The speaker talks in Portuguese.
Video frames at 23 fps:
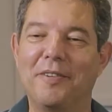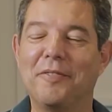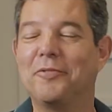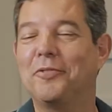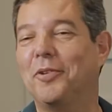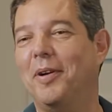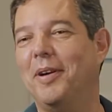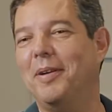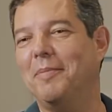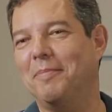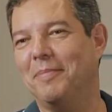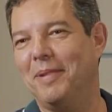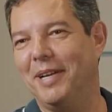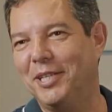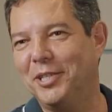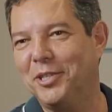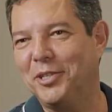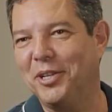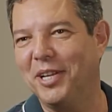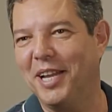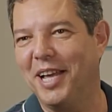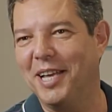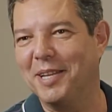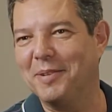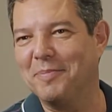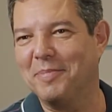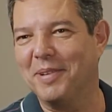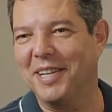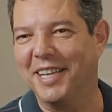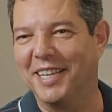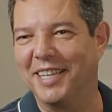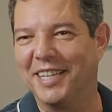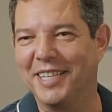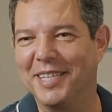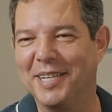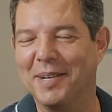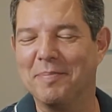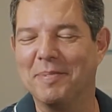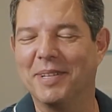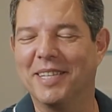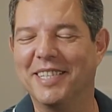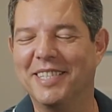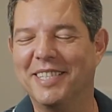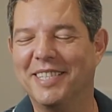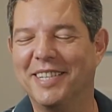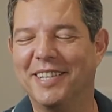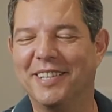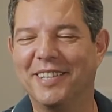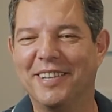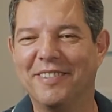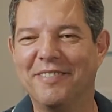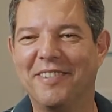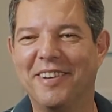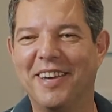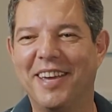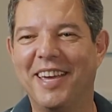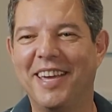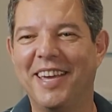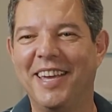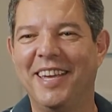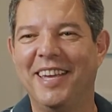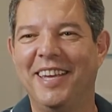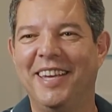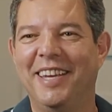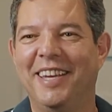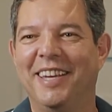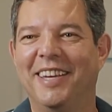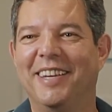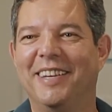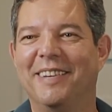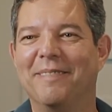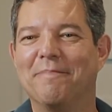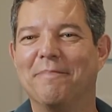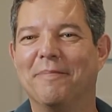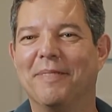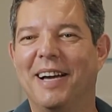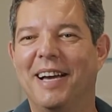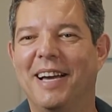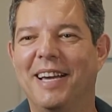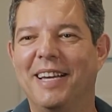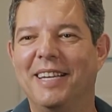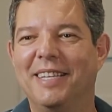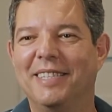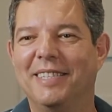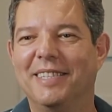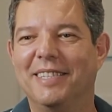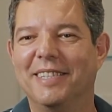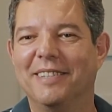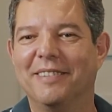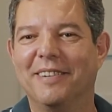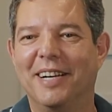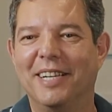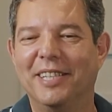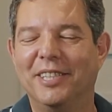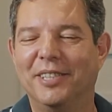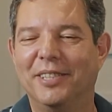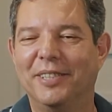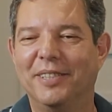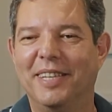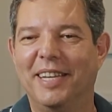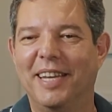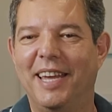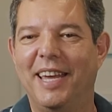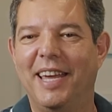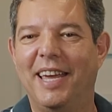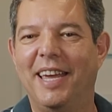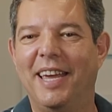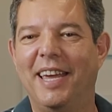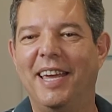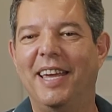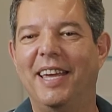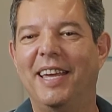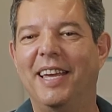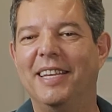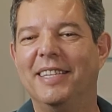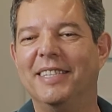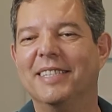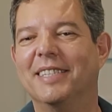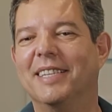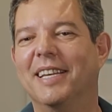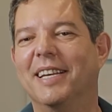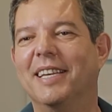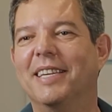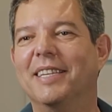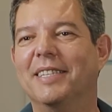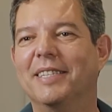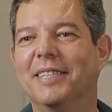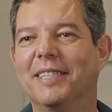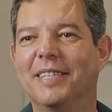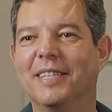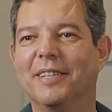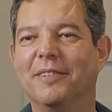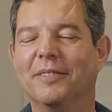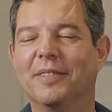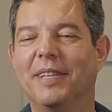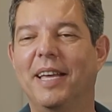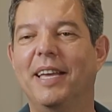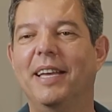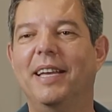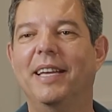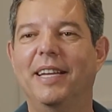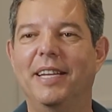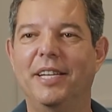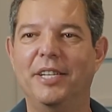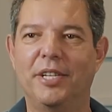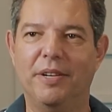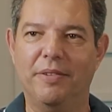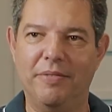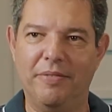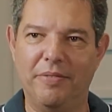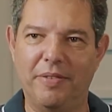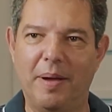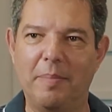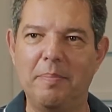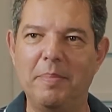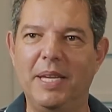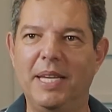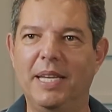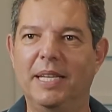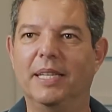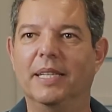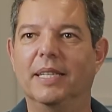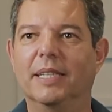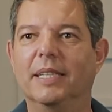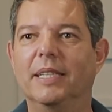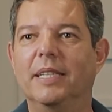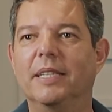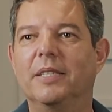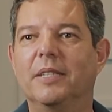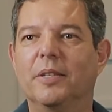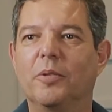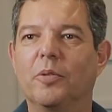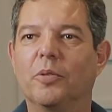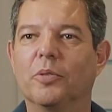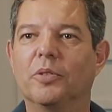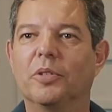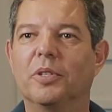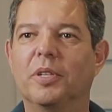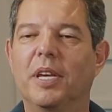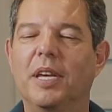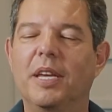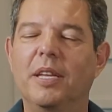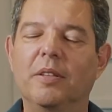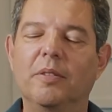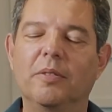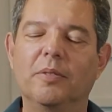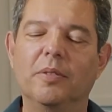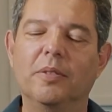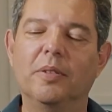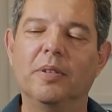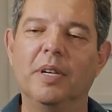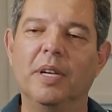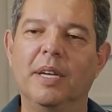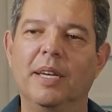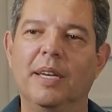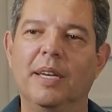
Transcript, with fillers: Eu sou apaixonado pela Igreja Manancial da Fé, mas eu acho que é essa questão da Igreja Família, esse conceito